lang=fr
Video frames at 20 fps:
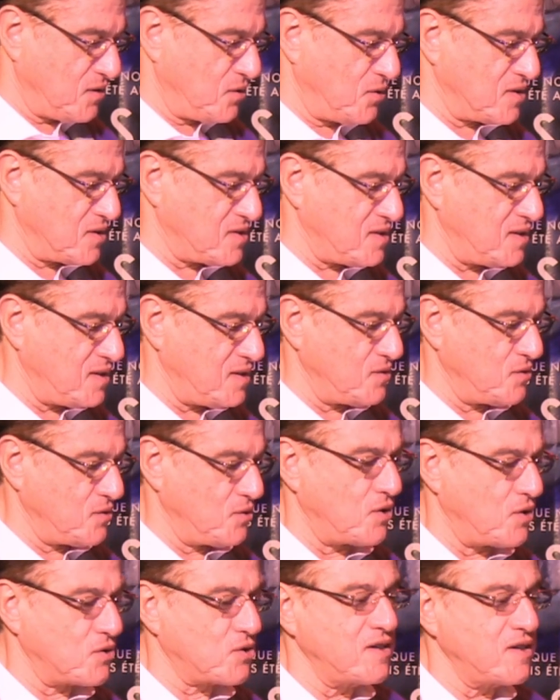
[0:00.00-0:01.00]
Donc c'est
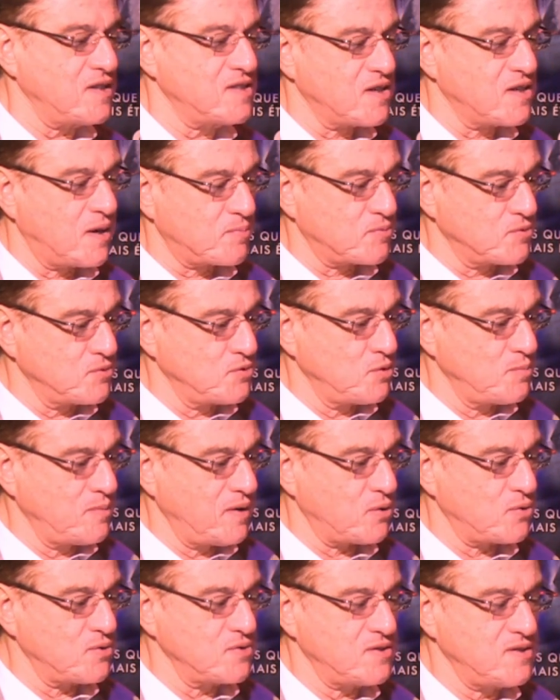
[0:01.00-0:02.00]
notre exemple
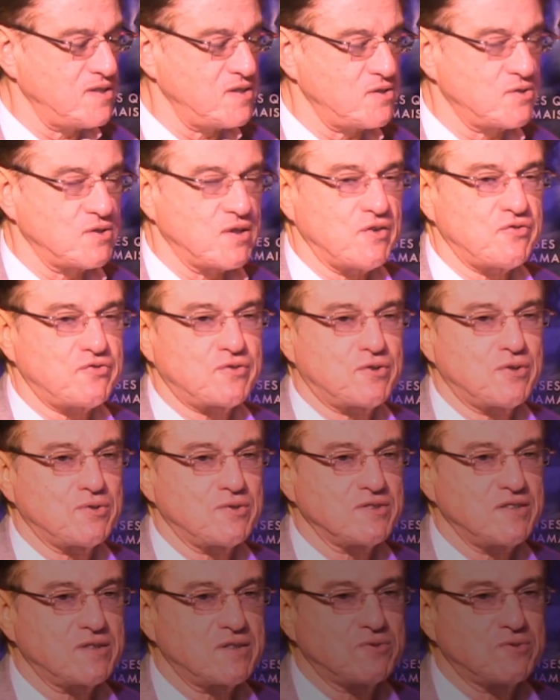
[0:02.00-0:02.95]
numéro 19 que l'on